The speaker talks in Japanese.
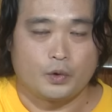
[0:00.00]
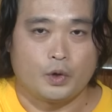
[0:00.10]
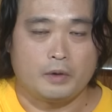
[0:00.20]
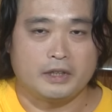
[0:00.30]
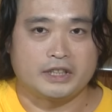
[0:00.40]

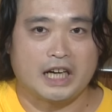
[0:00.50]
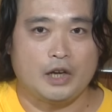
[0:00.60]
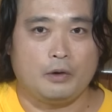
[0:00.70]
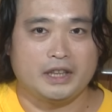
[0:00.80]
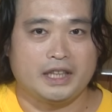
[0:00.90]
これは使い
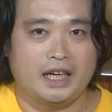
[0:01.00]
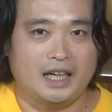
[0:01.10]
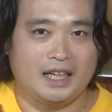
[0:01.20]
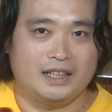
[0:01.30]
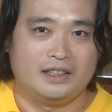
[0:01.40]
終わった
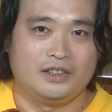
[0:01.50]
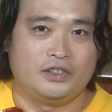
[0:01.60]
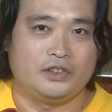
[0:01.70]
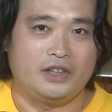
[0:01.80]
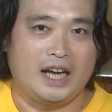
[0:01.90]
ら、
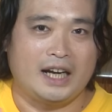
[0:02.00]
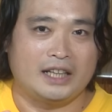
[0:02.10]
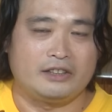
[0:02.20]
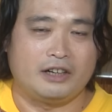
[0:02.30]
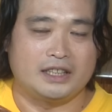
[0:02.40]
すぐに
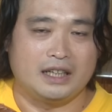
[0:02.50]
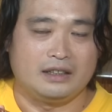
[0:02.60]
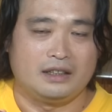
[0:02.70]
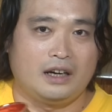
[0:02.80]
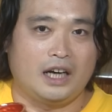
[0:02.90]
洗ってください。
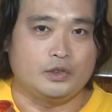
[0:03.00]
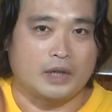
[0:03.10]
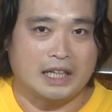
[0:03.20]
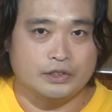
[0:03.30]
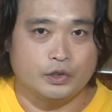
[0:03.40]
あと
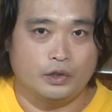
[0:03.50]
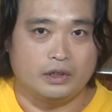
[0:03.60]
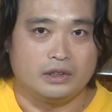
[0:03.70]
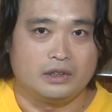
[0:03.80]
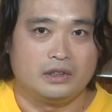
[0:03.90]
乾燥。